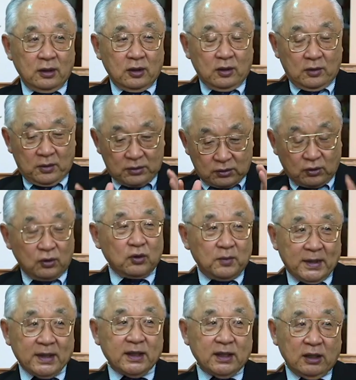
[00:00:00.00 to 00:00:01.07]
うん、本当にお
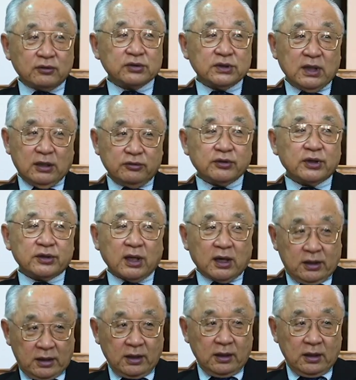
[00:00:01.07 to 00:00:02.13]
前やる気があるんやったら
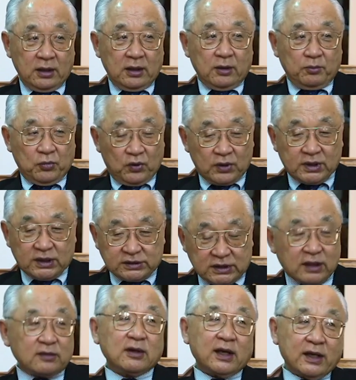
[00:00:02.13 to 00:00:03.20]
ねもう一回
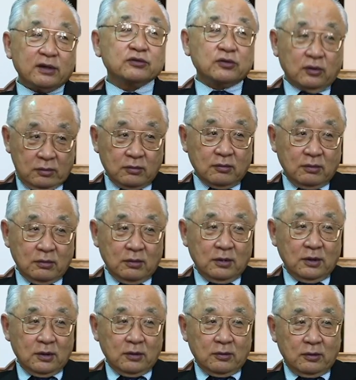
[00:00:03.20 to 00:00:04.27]
チャンスあげると
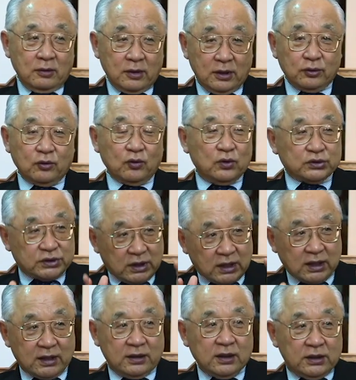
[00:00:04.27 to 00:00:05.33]
俺のとこ来てか
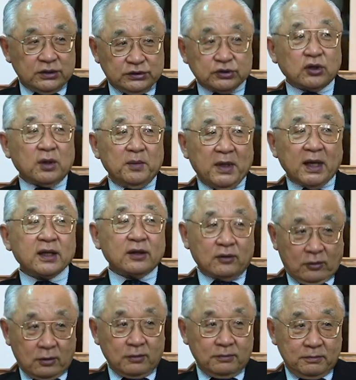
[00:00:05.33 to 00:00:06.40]
ら一生懸命やれ
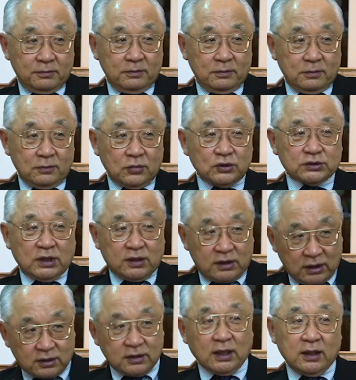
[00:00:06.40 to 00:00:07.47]
とそしたら
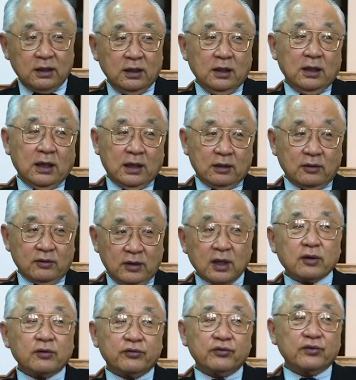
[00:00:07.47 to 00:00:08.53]
絶対あの成
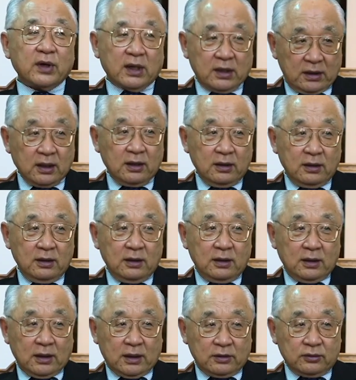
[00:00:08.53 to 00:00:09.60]
功するからね
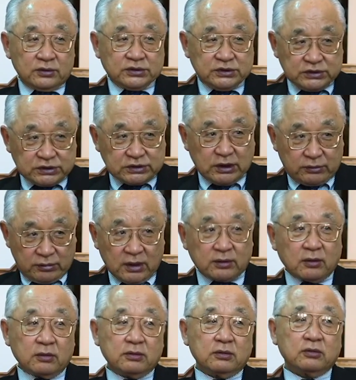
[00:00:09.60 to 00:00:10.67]
あの信じてくれ
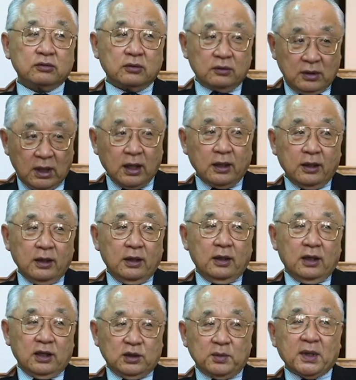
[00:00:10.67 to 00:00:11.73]
ということで。
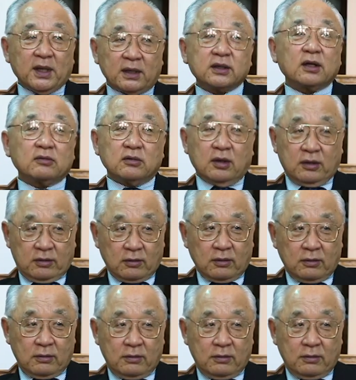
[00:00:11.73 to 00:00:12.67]
今やってるんですよ、うん、